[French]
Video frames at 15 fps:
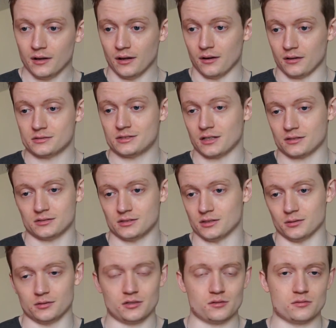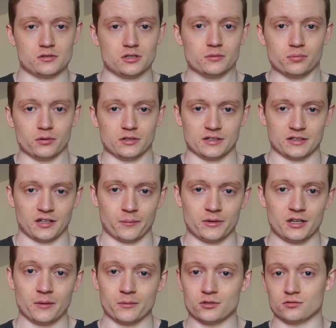Alors, certes, c'est aussi utile pour les
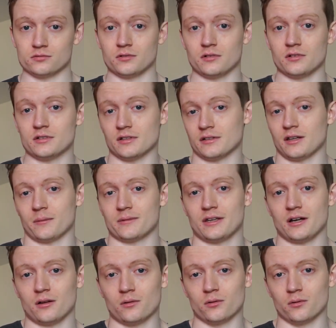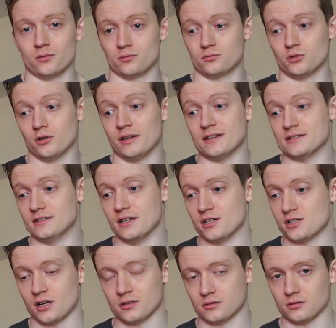intermédiaires, mais souvent les intermédiaires le connaissent
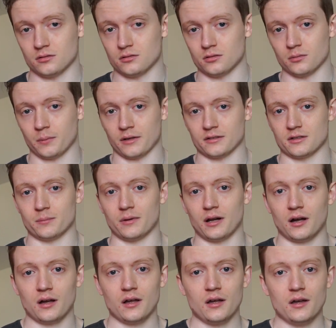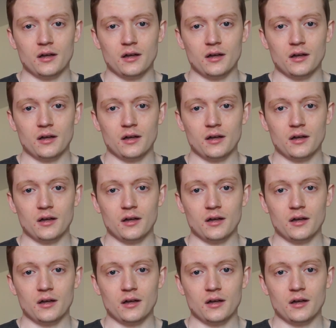déjà ce, principe-là,